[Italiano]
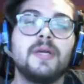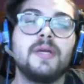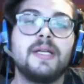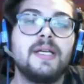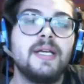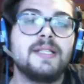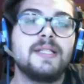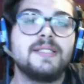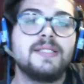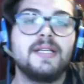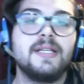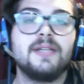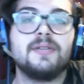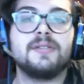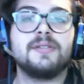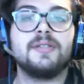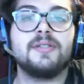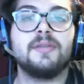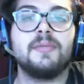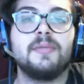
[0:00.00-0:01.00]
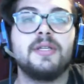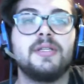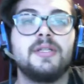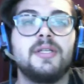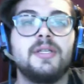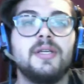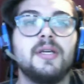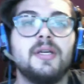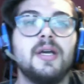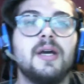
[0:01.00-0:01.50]
chi ha scritto questi
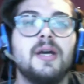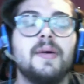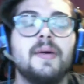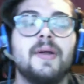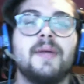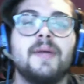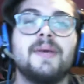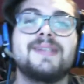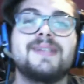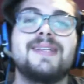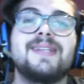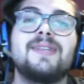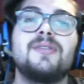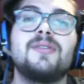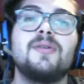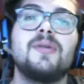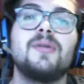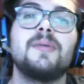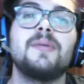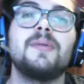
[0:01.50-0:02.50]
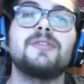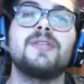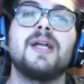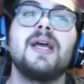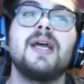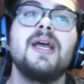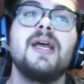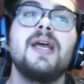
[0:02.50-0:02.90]
commenti, ha, ha scritto una persona,